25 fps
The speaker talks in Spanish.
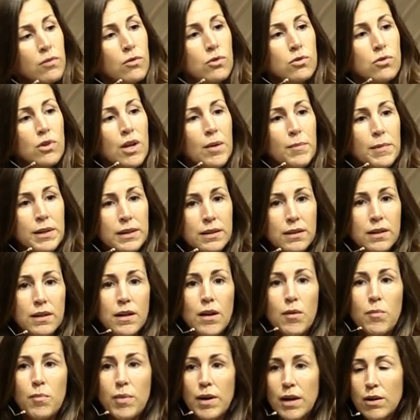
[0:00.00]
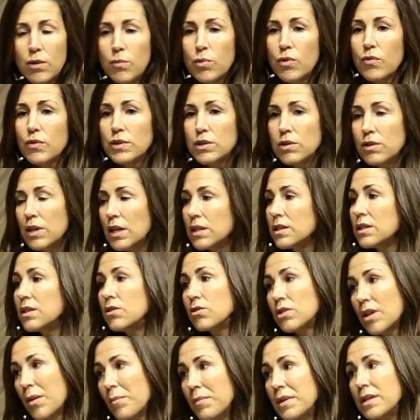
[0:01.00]
no solamente en el plano profesional,
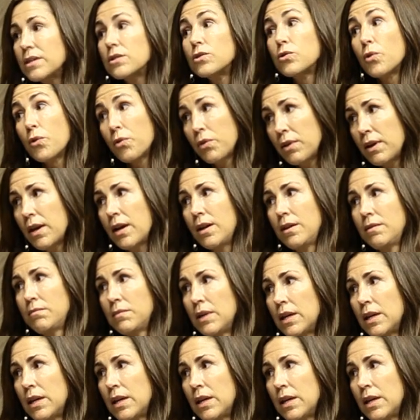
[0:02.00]
sino también social,